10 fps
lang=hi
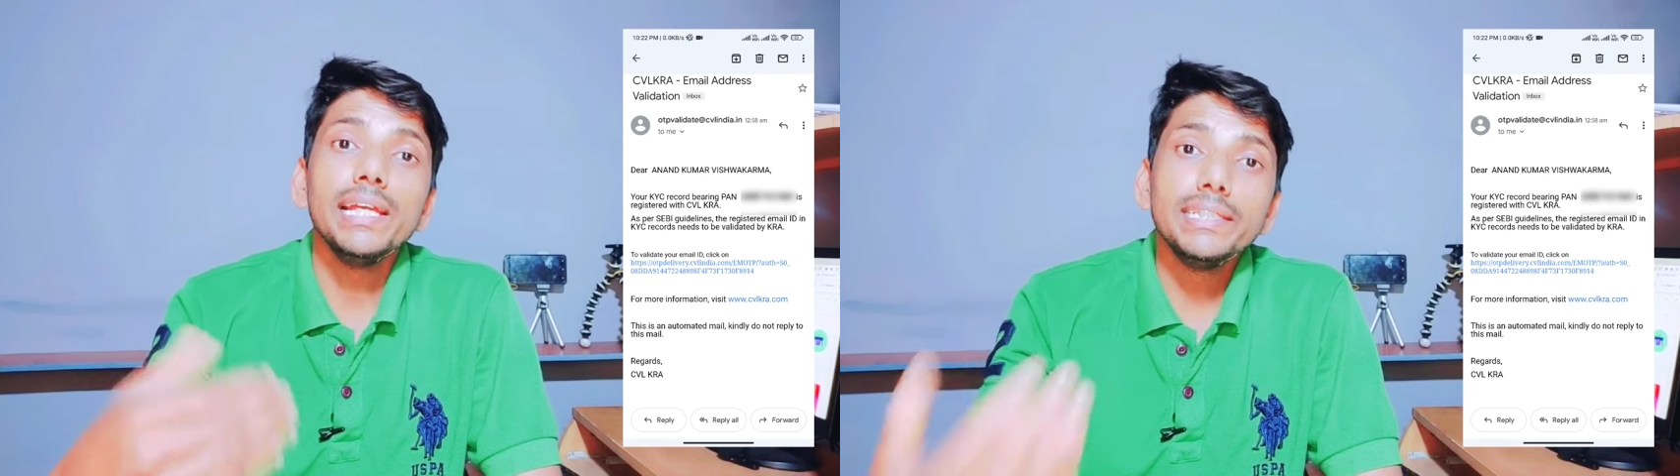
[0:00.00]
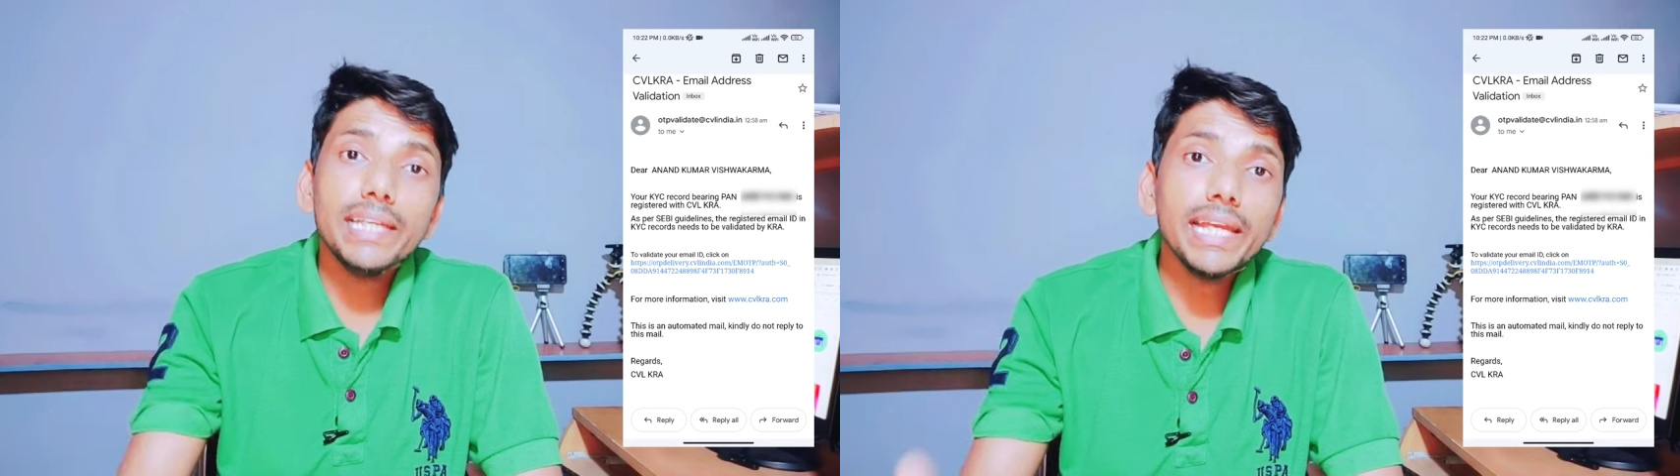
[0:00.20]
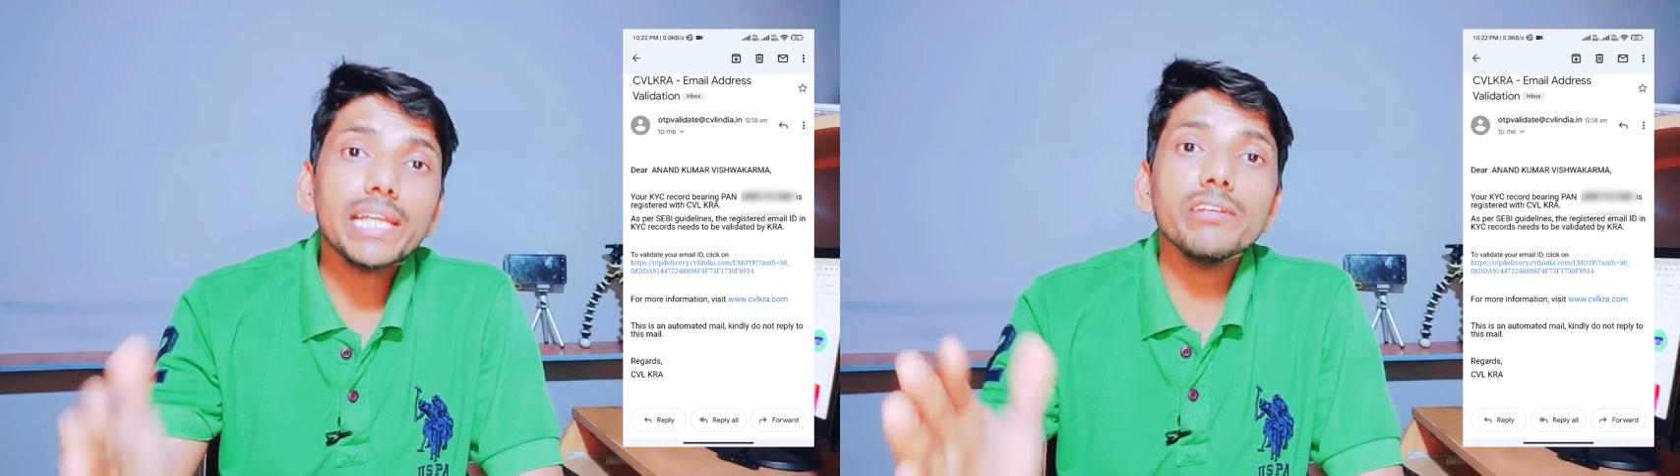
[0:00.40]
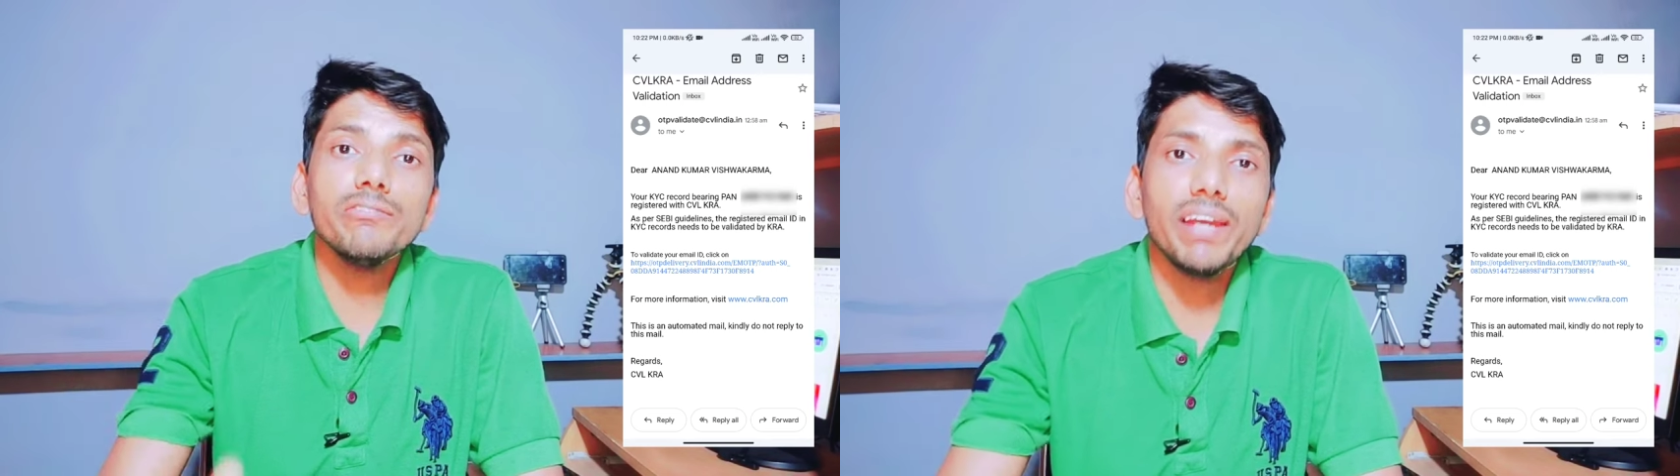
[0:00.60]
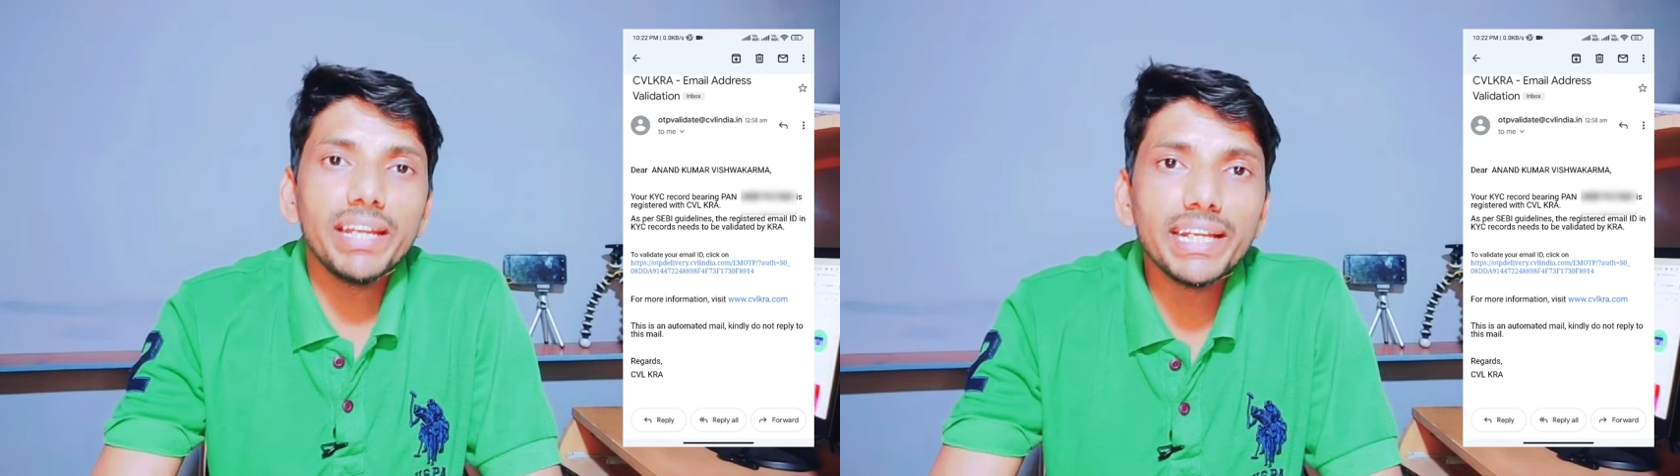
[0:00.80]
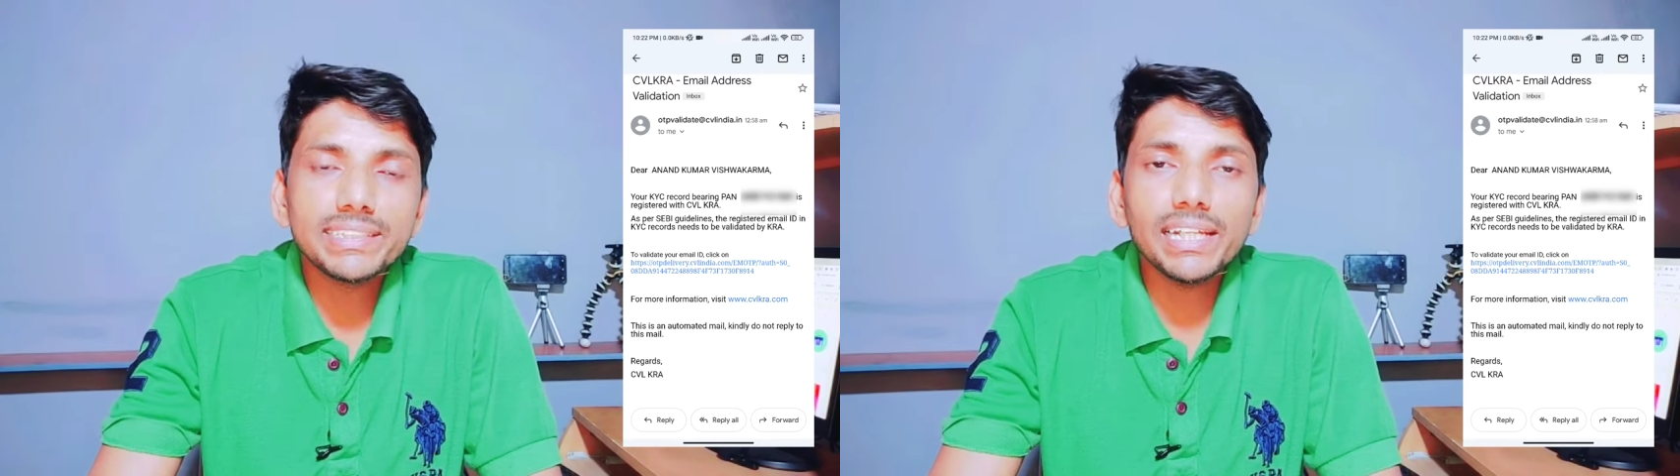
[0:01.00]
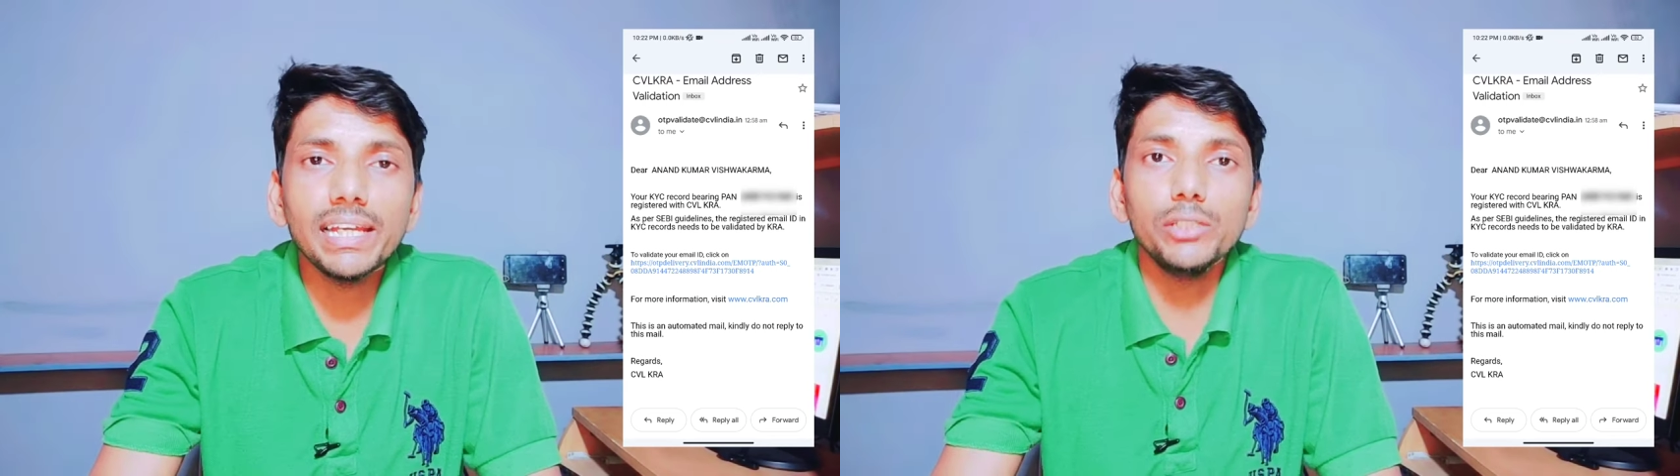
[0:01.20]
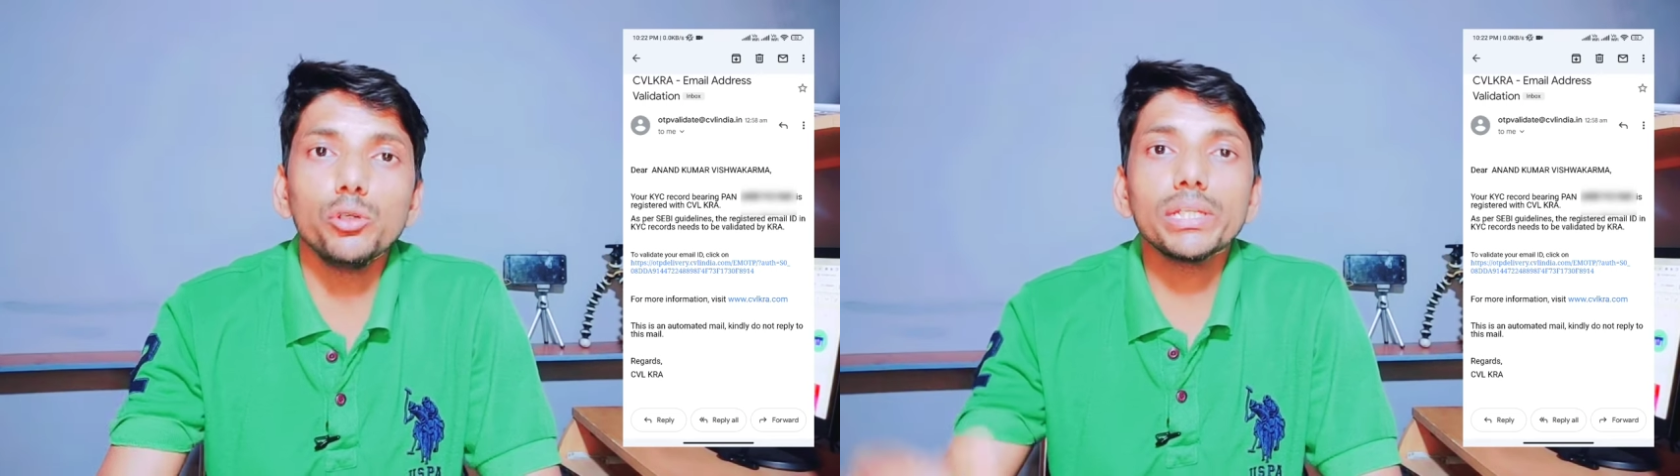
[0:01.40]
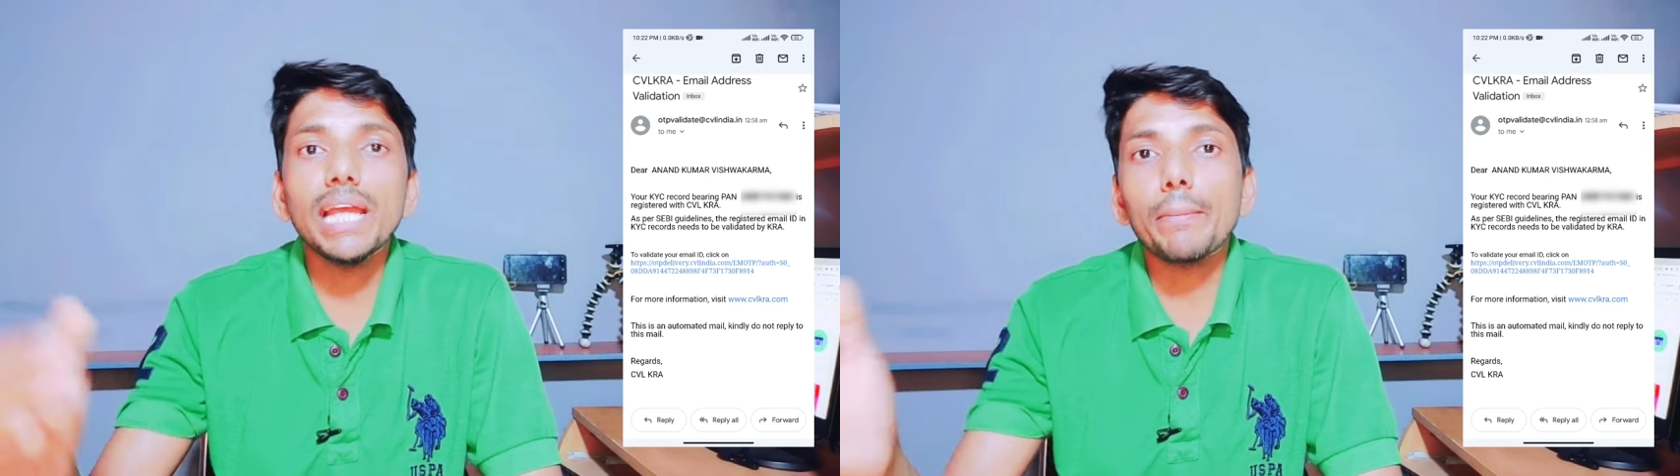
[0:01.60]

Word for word: ये एक वैलिडेशन है जो कि